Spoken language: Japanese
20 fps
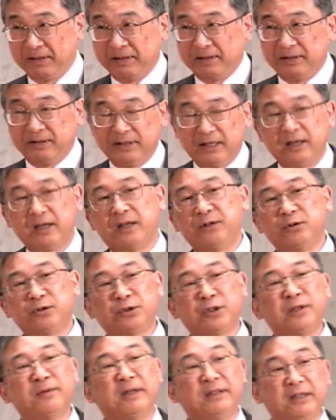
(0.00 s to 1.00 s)
であの
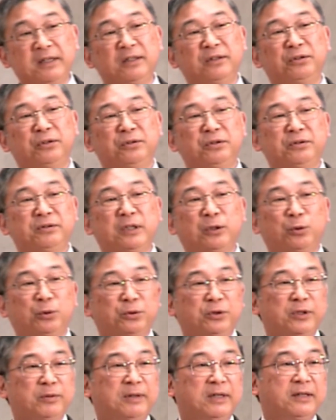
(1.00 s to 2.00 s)
それはねどういうふうなこ
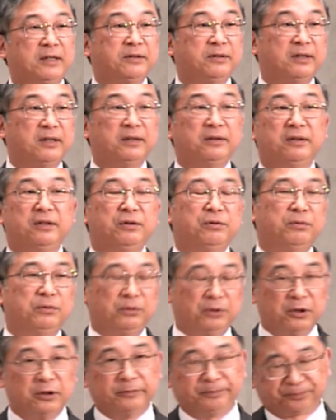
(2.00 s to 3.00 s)
とでわかるかっていう
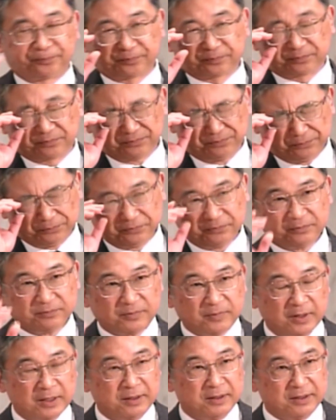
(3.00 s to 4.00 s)
と
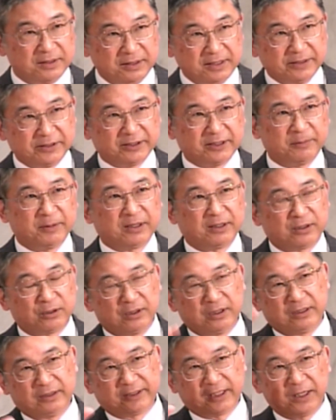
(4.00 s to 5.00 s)
イエス様が
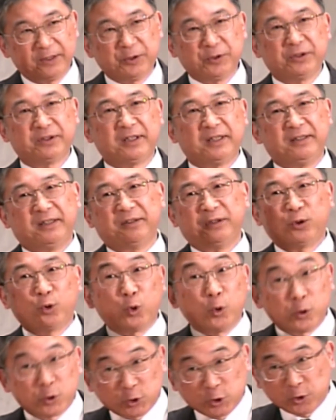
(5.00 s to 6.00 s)
30歳になって
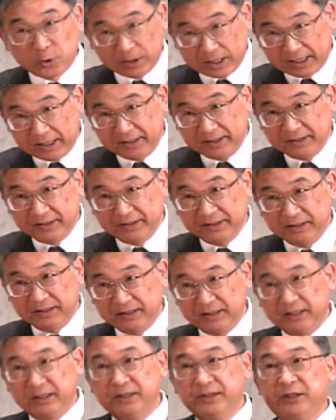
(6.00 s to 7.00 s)
交渉外
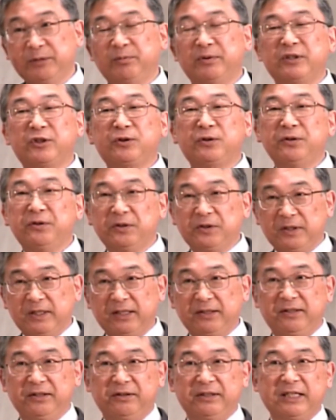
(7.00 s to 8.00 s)
自分は救い主
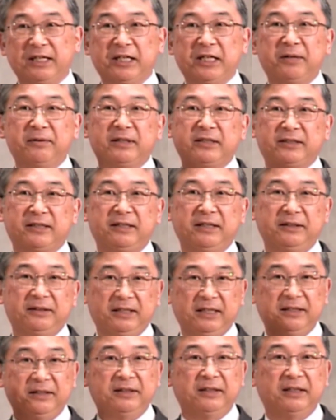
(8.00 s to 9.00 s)
だっていうふうに表され
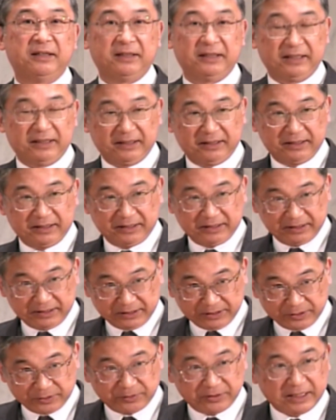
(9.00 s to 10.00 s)
て、
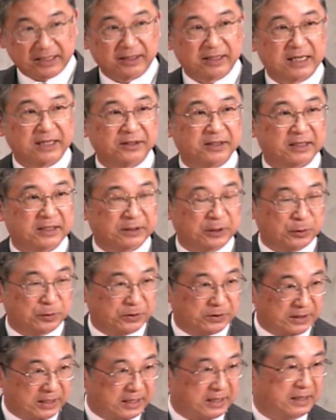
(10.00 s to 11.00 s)
えー、いろんな働きを
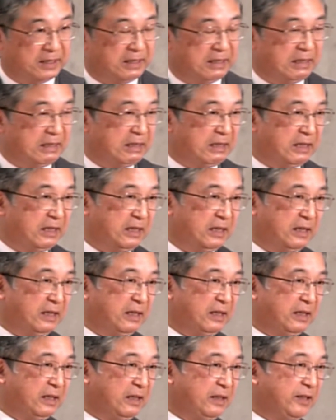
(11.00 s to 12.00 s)
して、
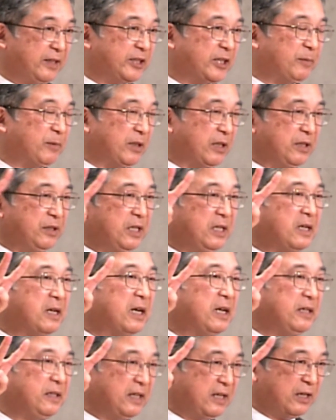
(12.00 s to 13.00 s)
えー、イエス様はね2
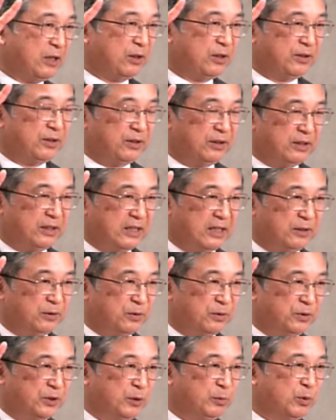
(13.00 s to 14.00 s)
回ねあ
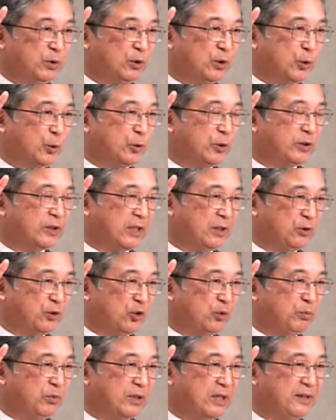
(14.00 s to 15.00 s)
の自分のふるさと
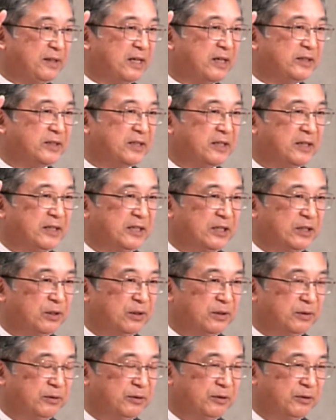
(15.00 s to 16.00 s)
の村ナザレに
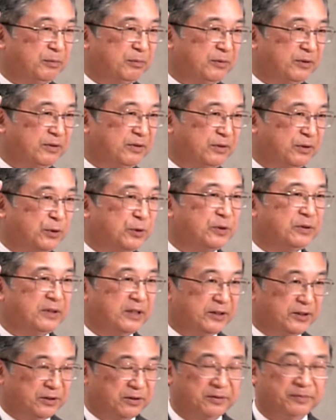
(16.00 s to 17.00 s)
来るん
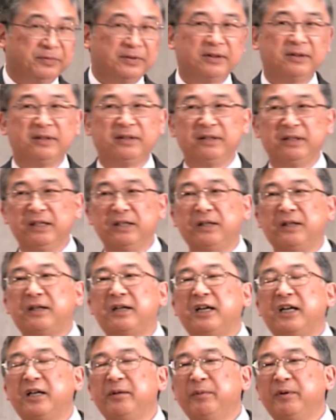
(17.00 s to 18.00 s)
ですよ。1
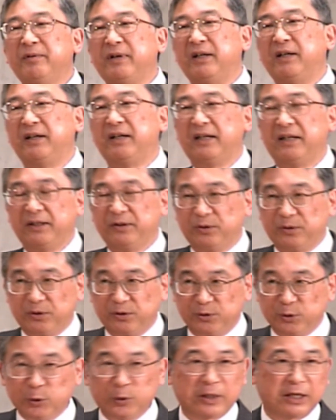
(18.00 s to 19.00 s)
回目はあ
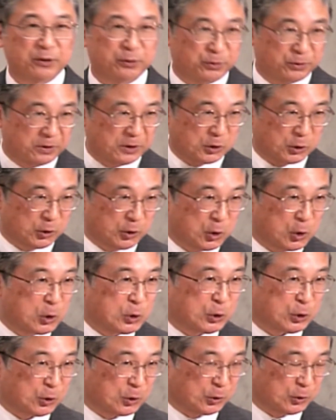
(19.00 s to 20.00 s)
のルカの福音書の4
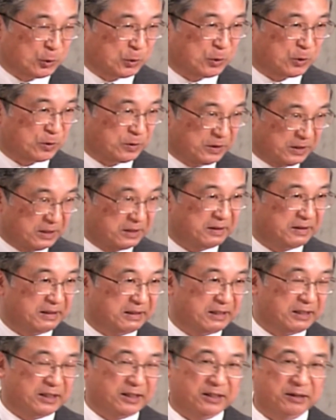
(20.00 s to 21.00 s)
章のところに
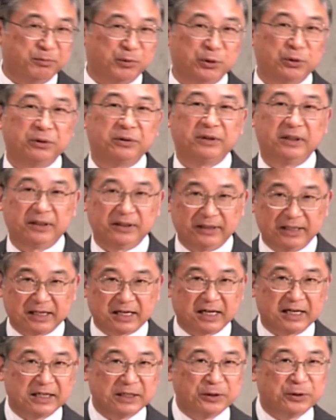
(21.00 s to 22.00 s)
戻ってきて
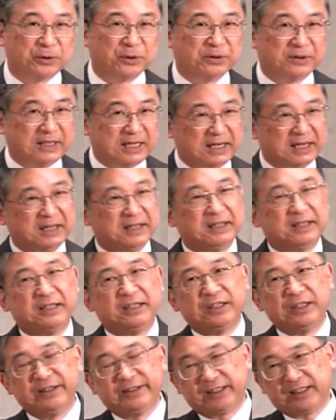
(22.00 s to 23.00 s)
街道で
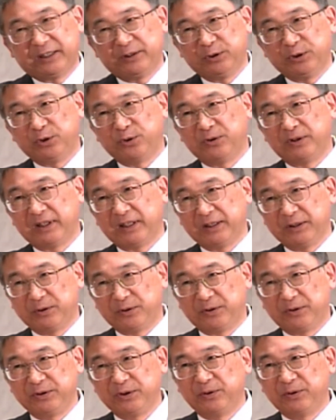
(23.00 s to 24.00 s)
イザヤの予言を